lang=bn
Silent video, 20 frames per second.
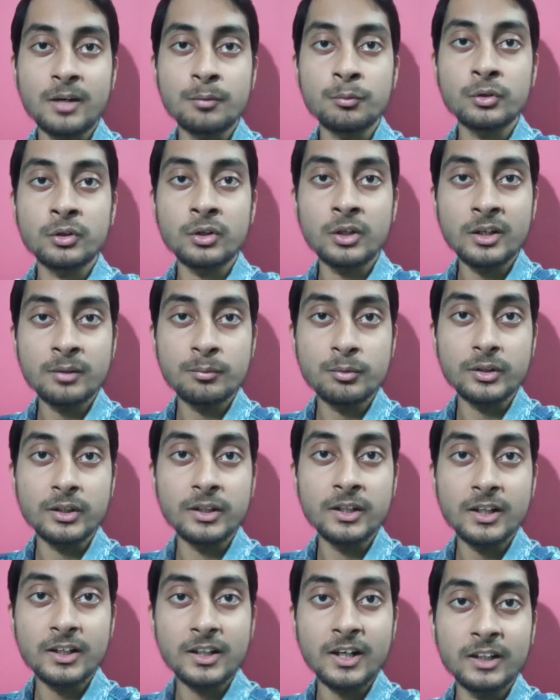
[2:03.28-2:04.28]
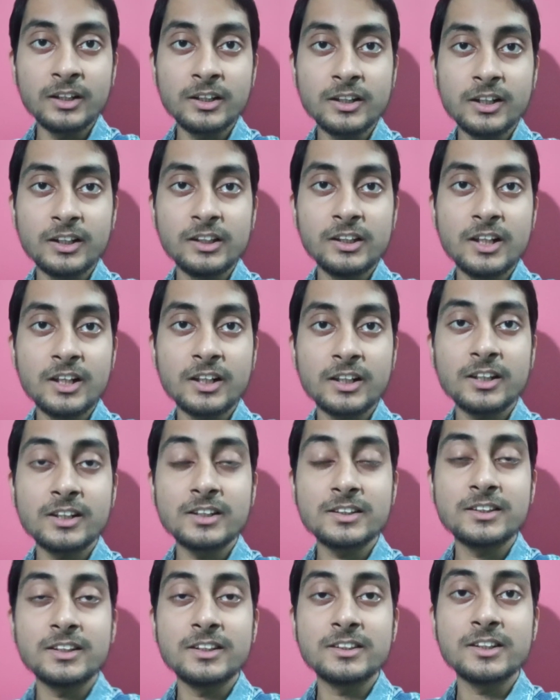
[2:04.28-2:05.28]
কেমন হয় এবং ইয়ে কালি কালি আঁকে
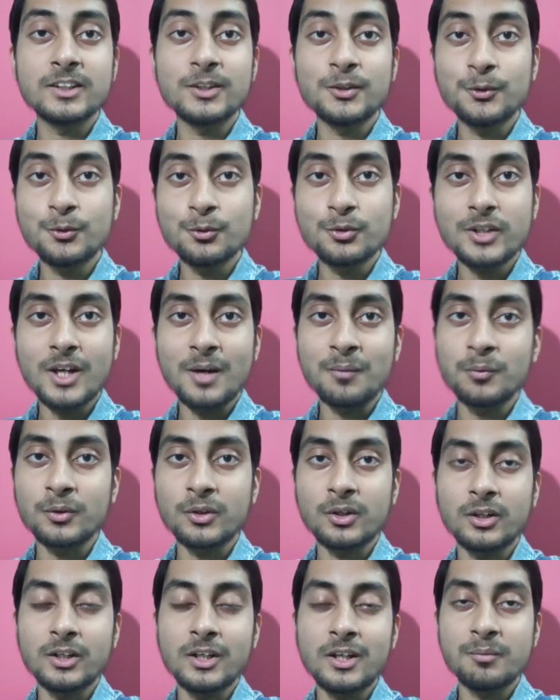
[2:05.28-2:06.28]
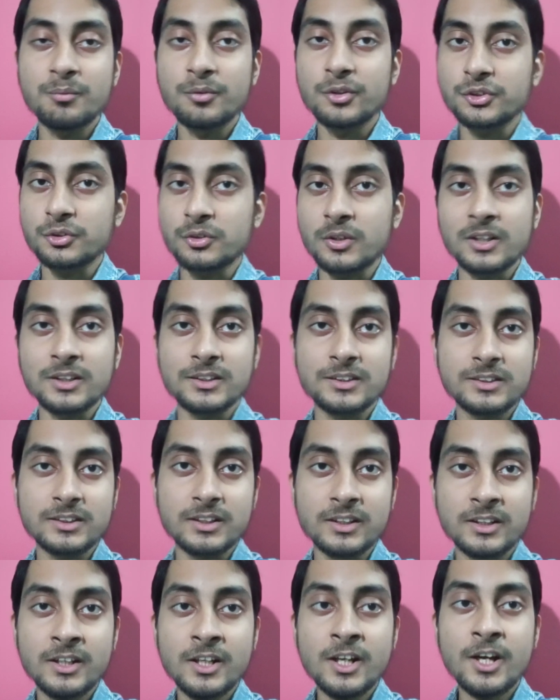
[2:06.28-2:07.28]
সিজন টু কেমন হয় এই বছরে
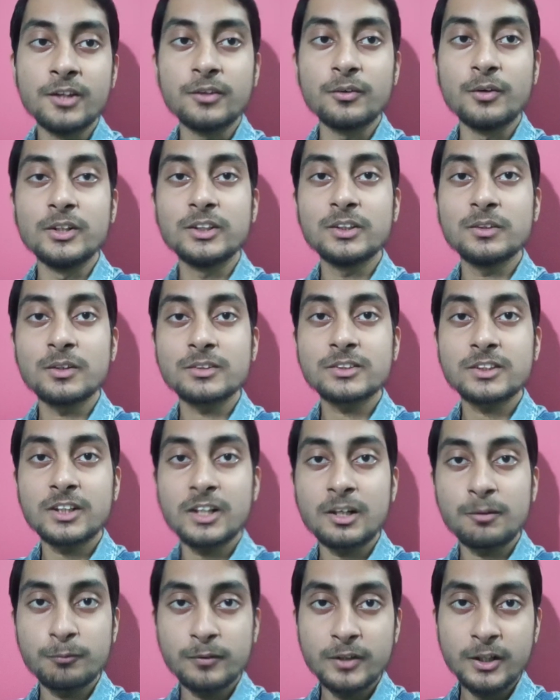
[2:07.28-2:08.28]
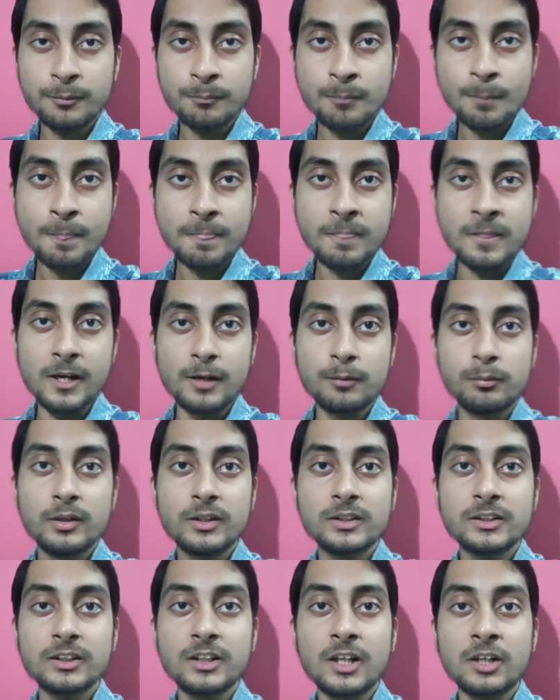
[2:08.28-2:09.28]
আসছে তো এই ছিল আজ আজকের আপডেট
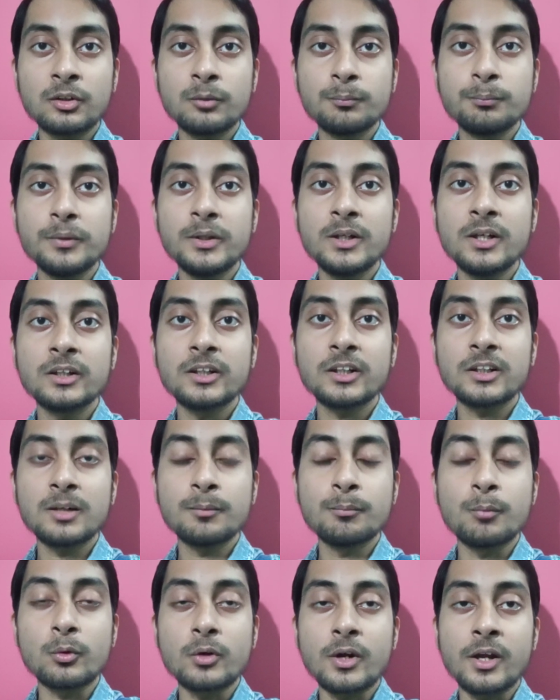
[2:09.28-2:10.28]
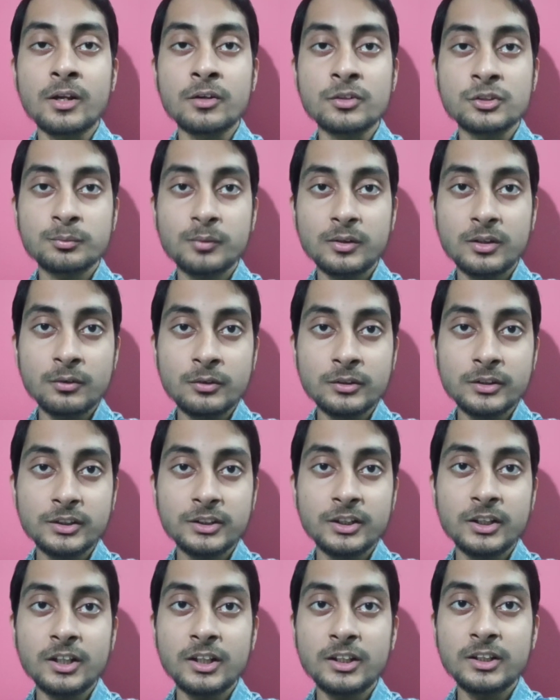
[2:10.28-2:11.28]
নেটফ্লিক্সের আরও বিরাট একটা বড় অ্যানাউন্সমেন্ট হয়েছে
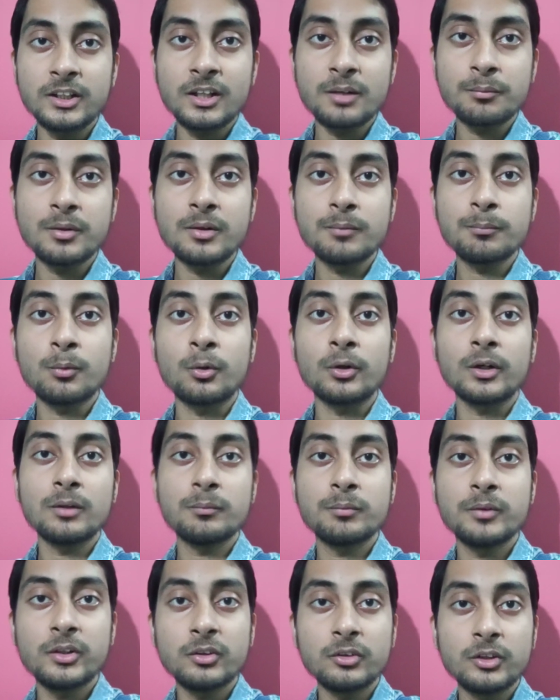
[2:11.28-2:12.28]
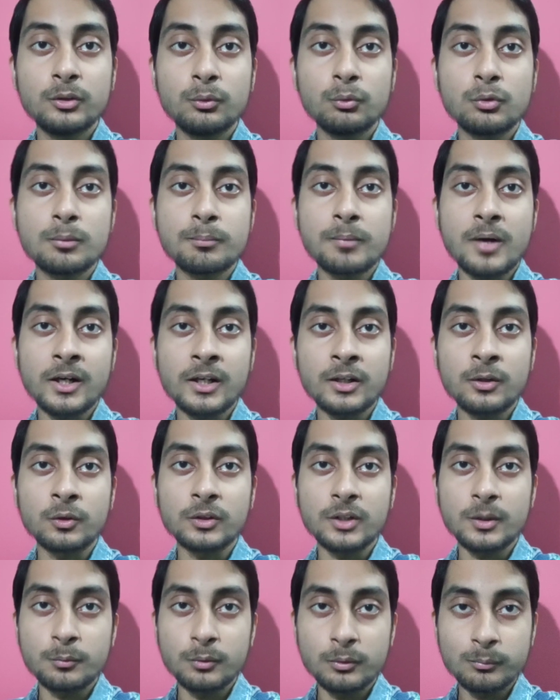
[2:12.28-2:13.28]
সেটা নিয়ে আমি এর পরের ভিডিওতে দুটো পার্টে
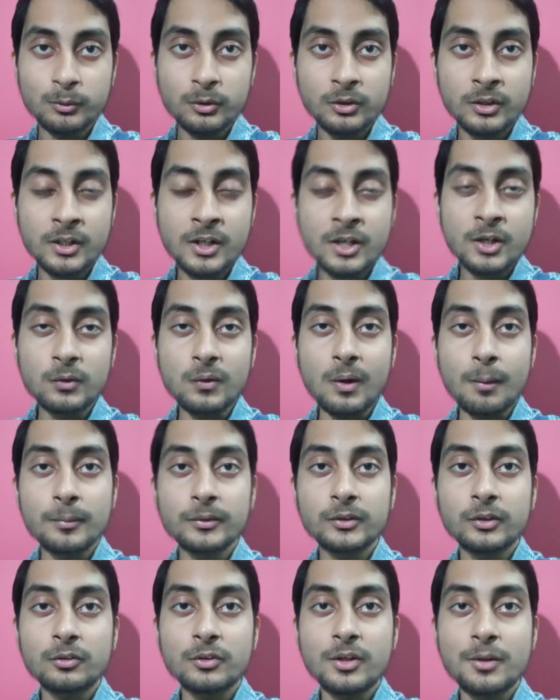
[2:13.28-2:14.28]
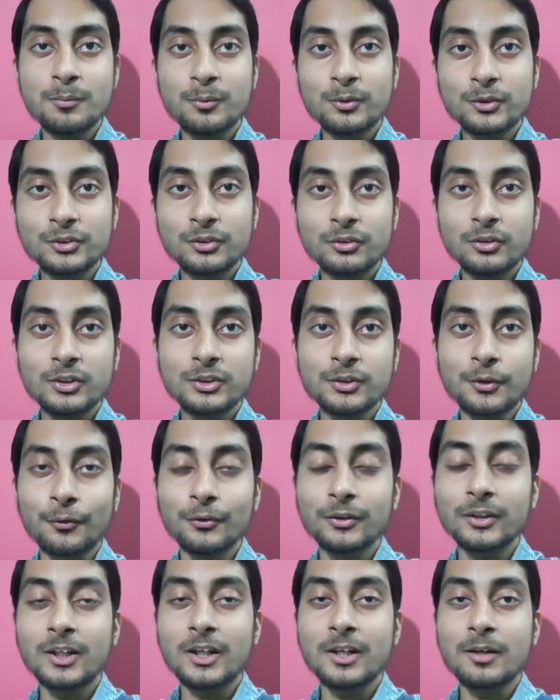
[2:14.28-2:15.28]
কথা বলবো তো আপাতত এই পর্যন্তই
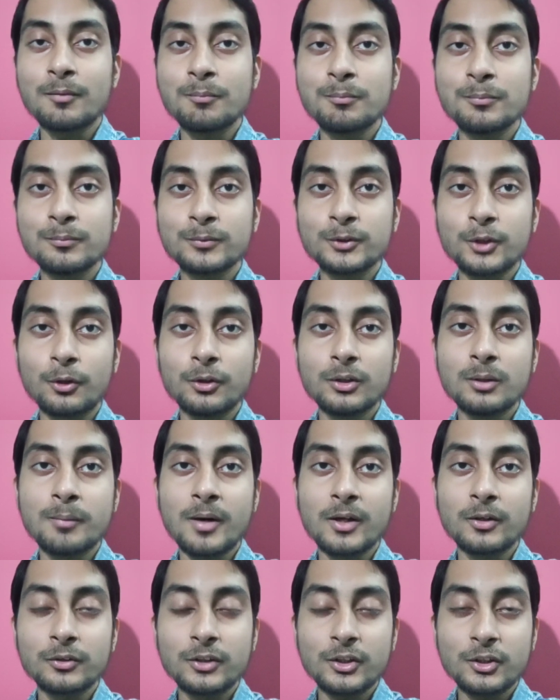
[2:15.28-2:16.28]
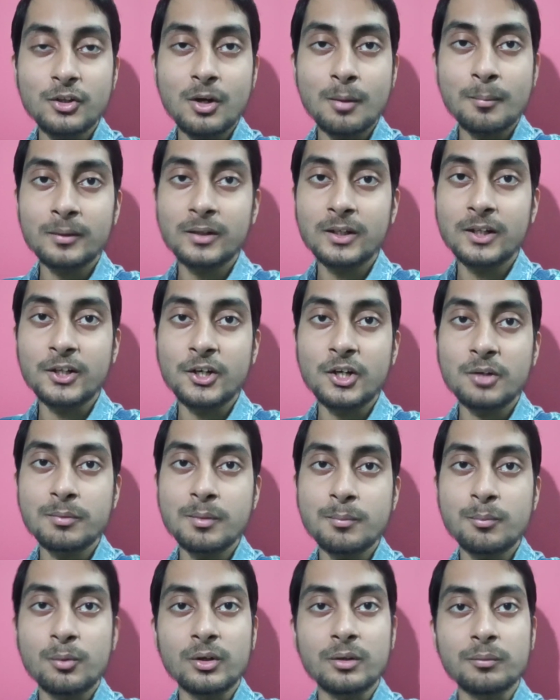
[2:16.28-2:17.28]
সকলকে দেখো সকলে ভালো থেকো আবার দেখা
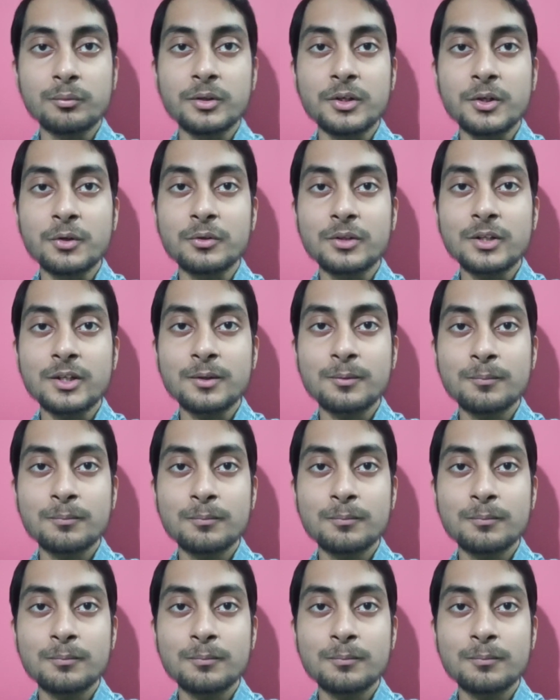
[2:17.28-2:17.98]
হবে পরের ভিডিওতে